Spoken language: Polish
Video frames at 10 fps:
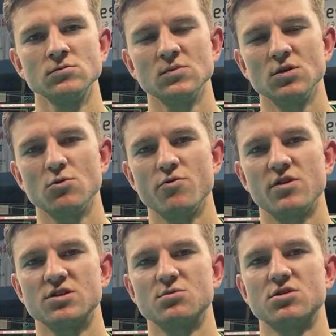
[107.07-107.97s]
No,
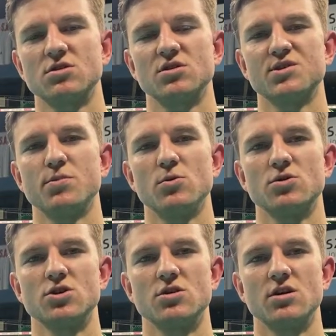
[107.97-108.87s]
uważam, że to jest
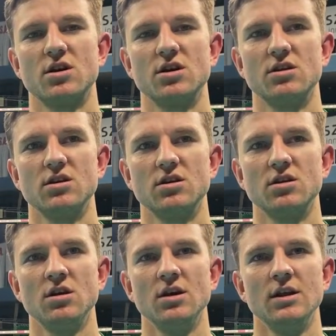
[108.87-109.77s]
połączone, kiedy